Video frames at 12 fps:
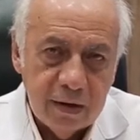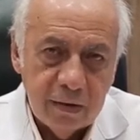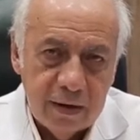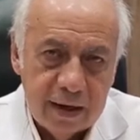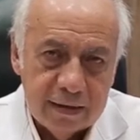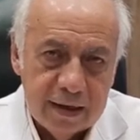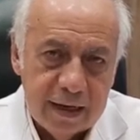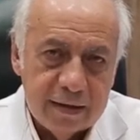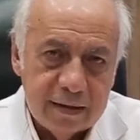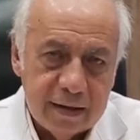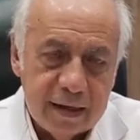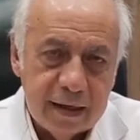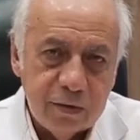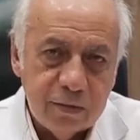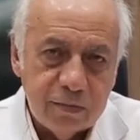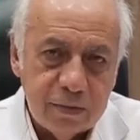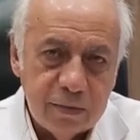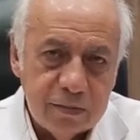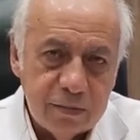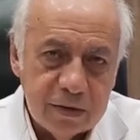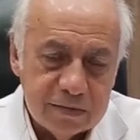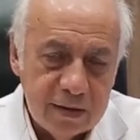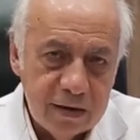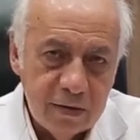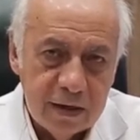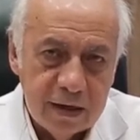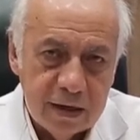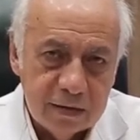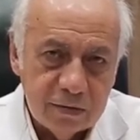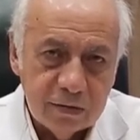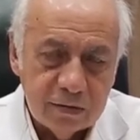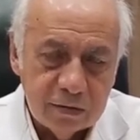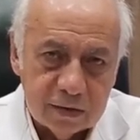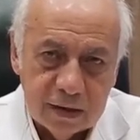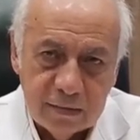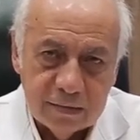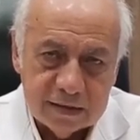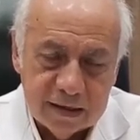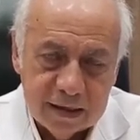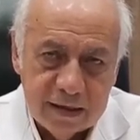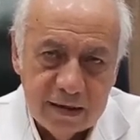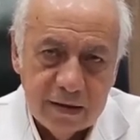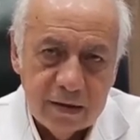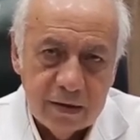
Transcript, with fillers: واحده عن الاكيوت بالمين بليز هيقولها الدكتور عمرو زكي